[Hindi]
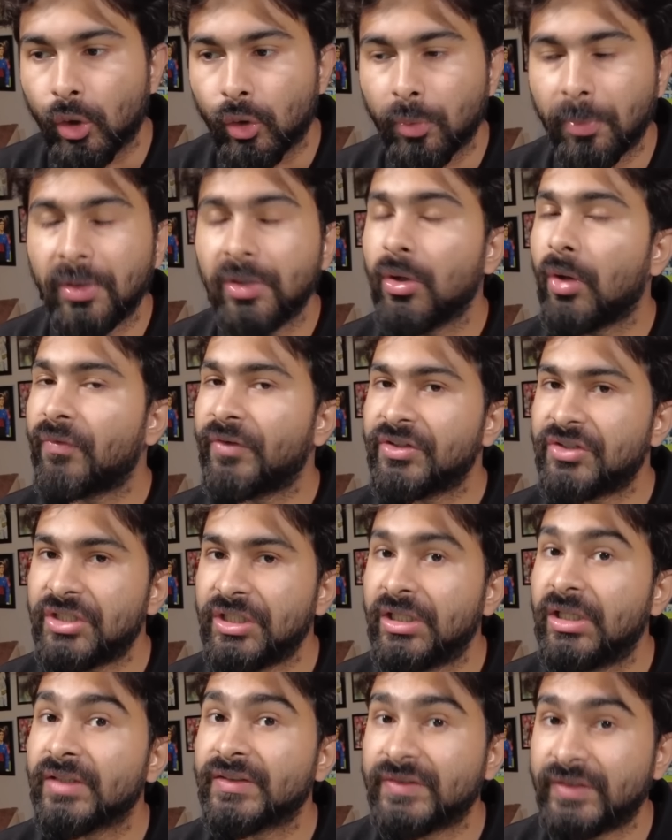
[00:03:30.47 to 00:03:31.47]
रूबन लॉफ्ट
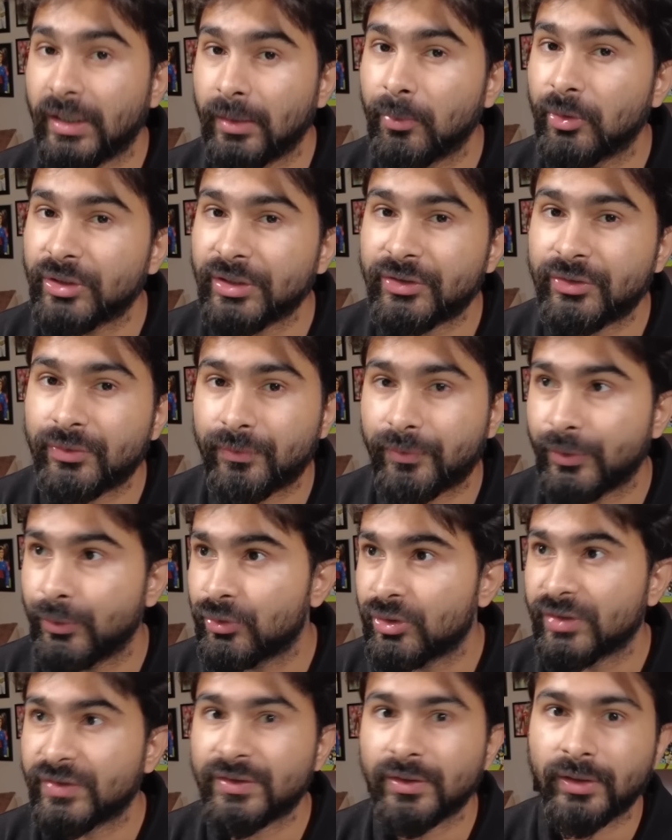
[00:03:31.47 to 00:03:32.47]
चीक का स्टिल मुझे
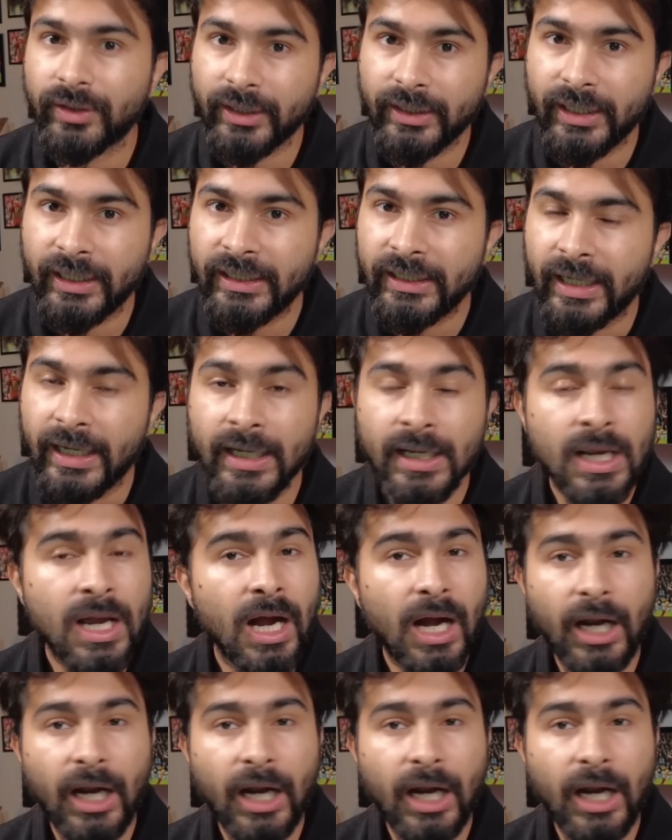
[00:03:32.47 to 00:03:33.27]
फ्यूचर सर्टेन नहीं है